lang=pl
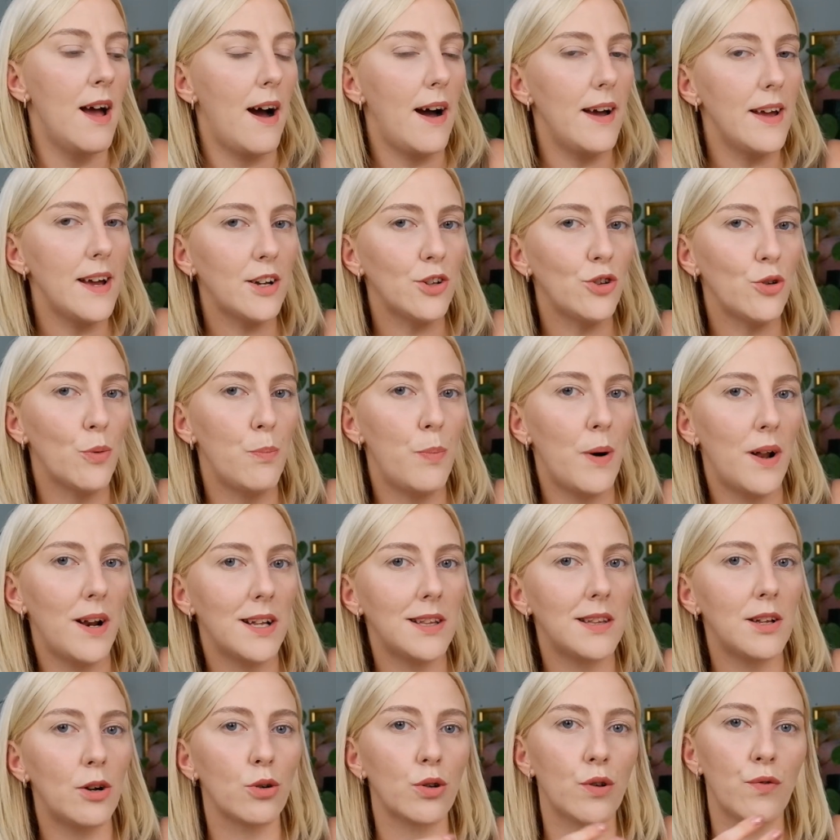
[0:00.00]
a jak tą
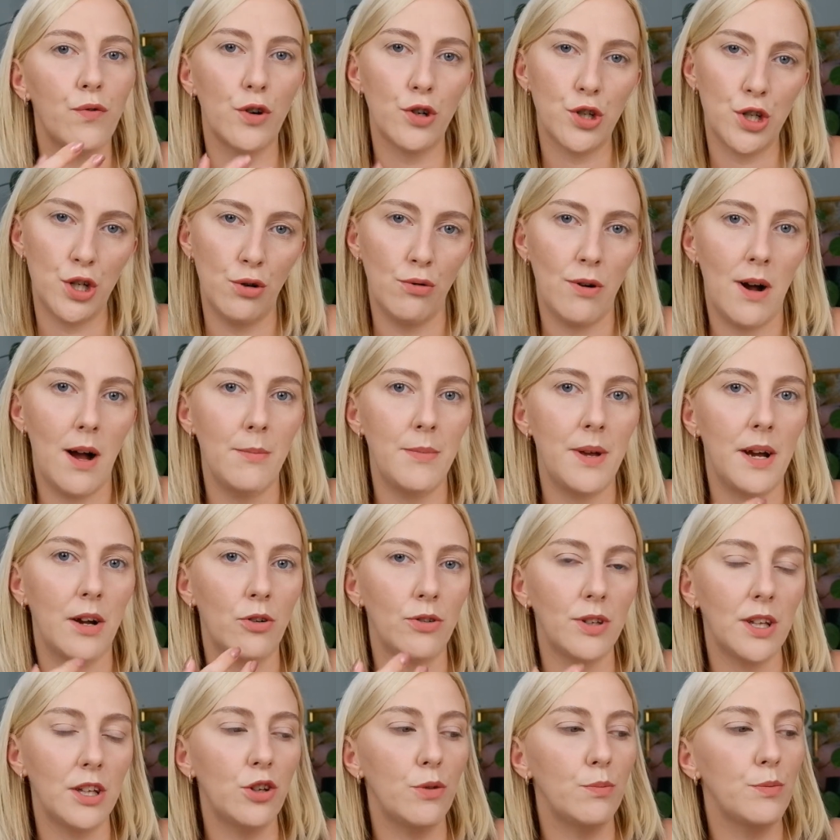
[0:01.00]
paletę otworzyłam,
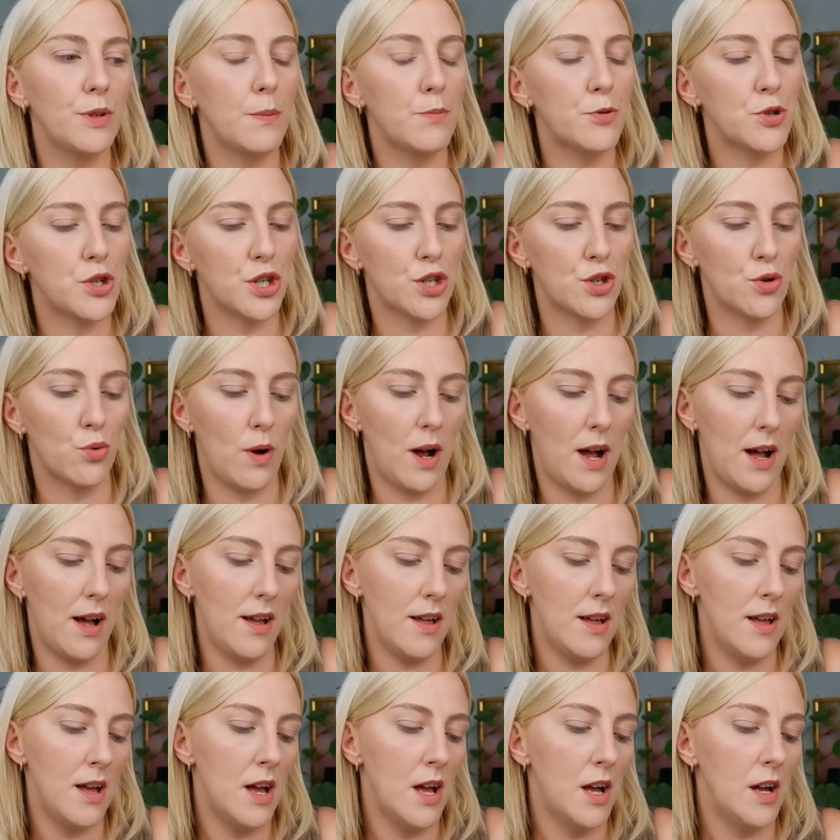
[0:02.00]
jak ona do mnie przyszła,
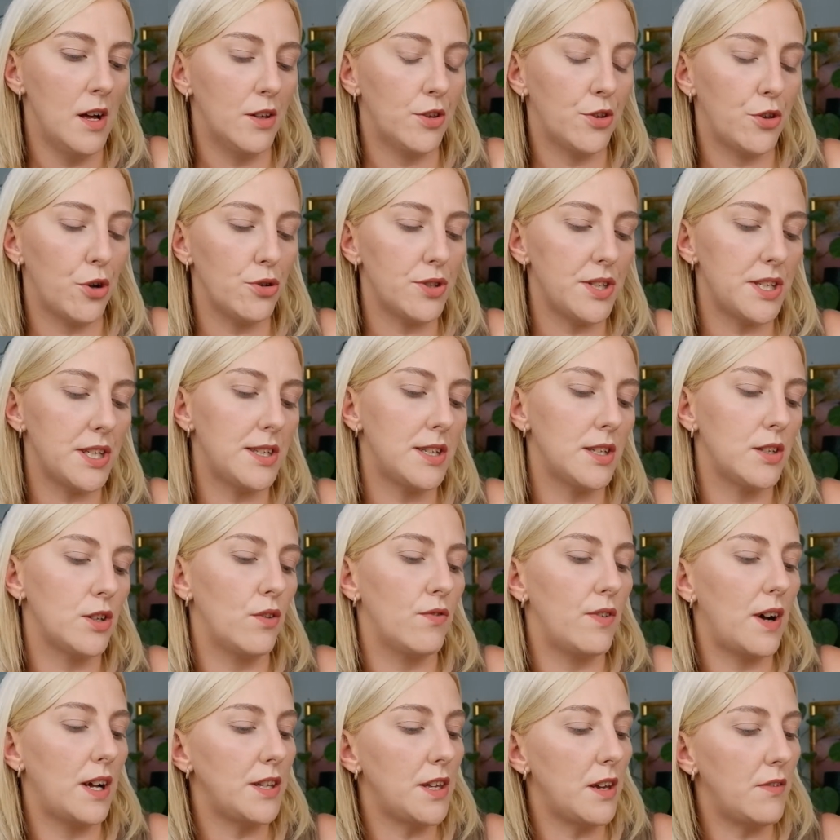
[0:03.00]
to
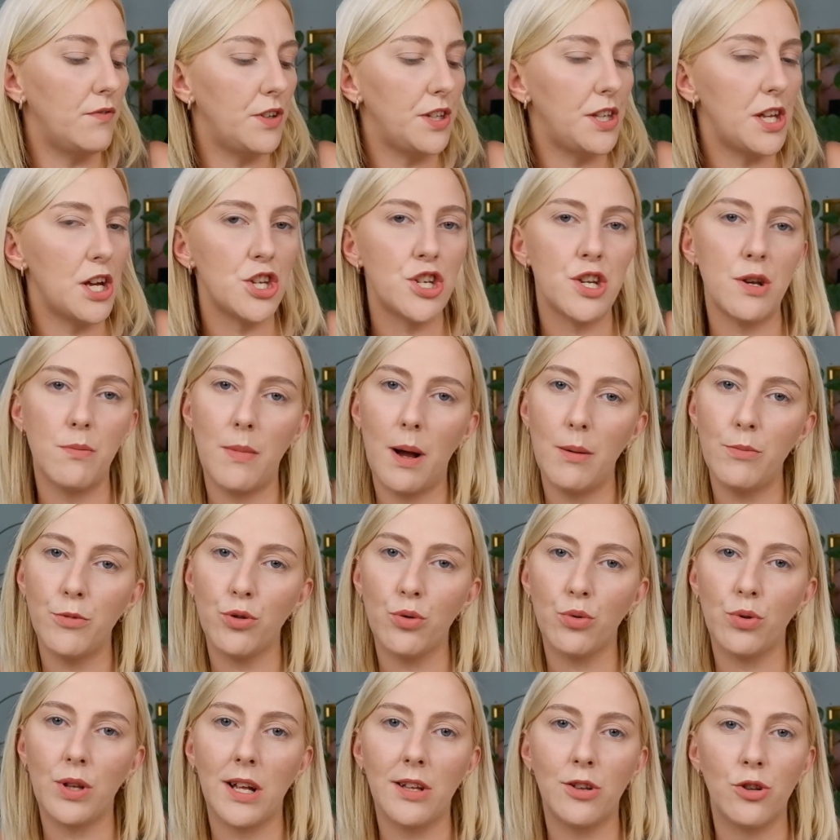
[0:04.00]
zdecydowanie widać, że mamy
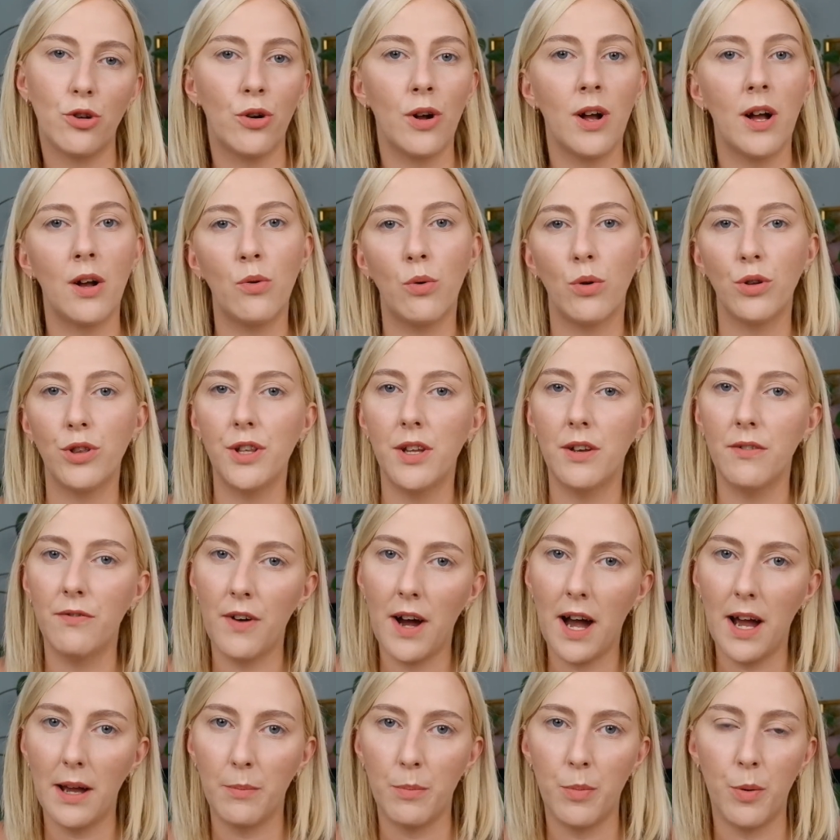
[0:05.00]
tutaj trochę chłodny
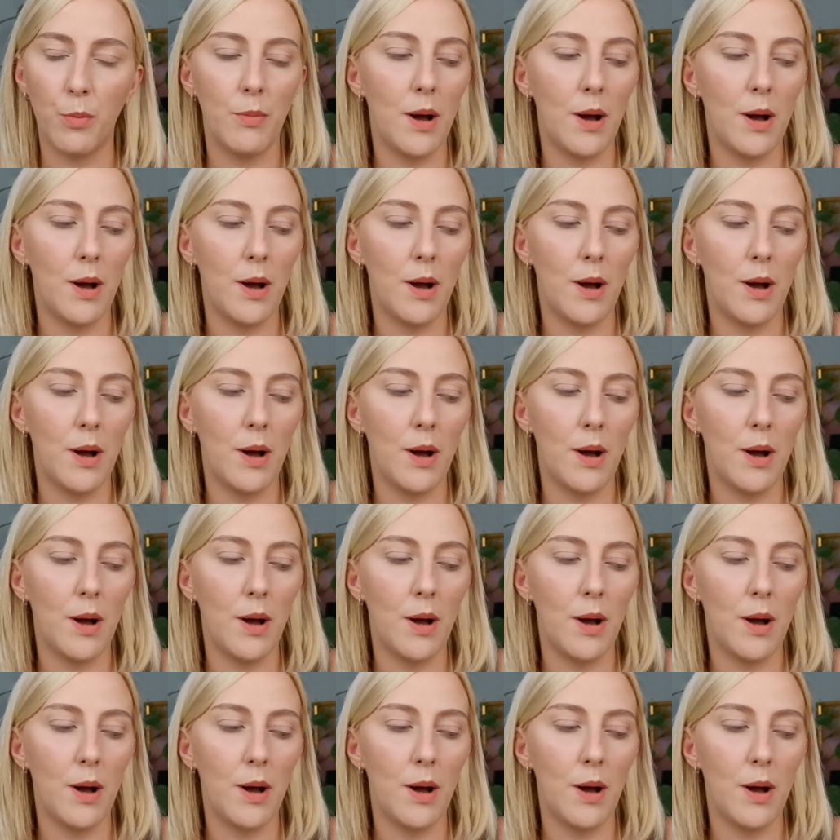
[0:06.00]
vibe.